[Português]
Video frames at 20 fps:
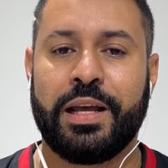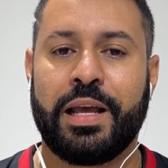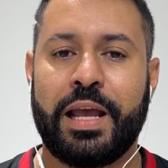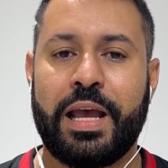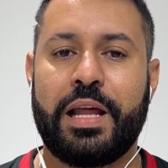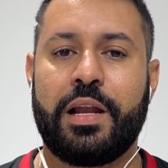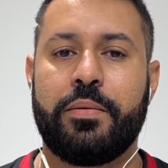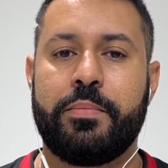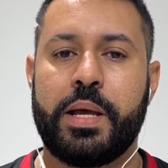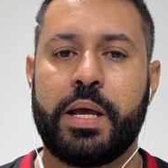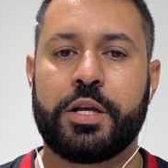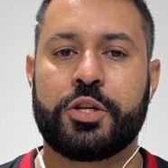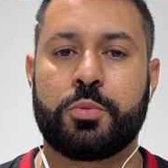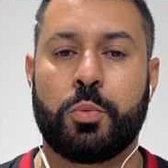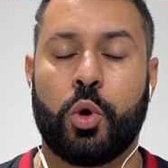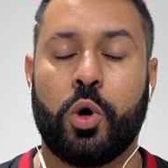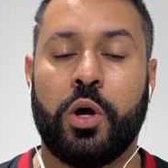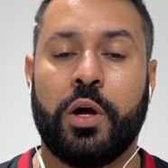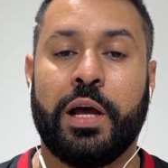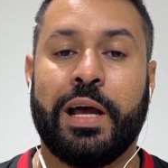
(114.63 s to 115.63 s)
Ele
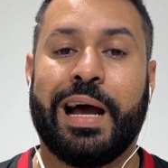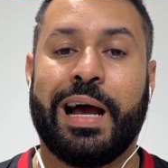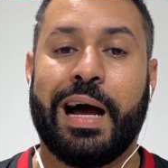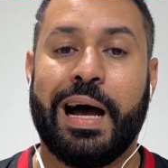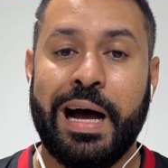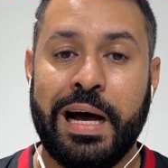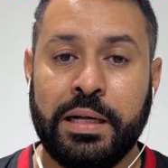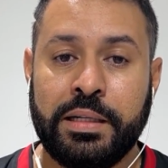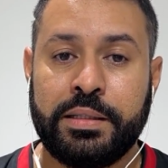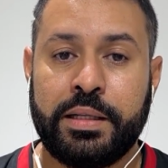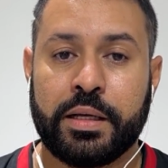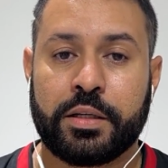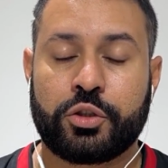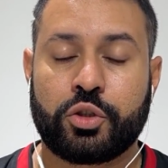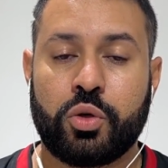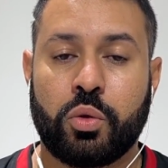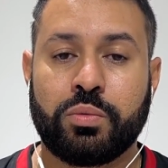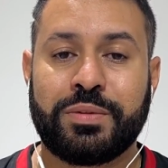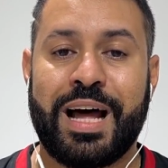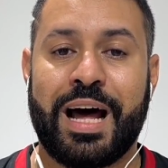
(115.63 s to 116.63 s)
mesmo,
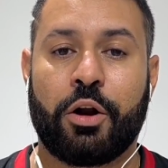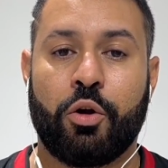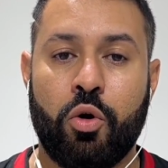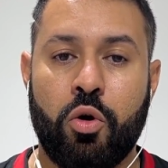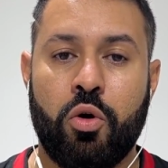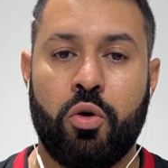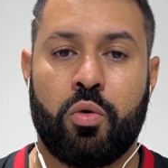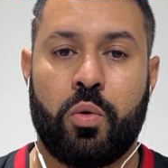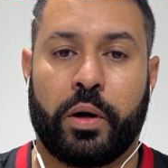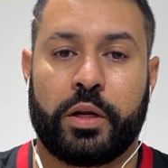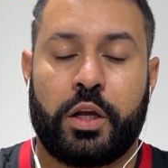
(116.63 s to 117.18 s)
Anderson Daronco,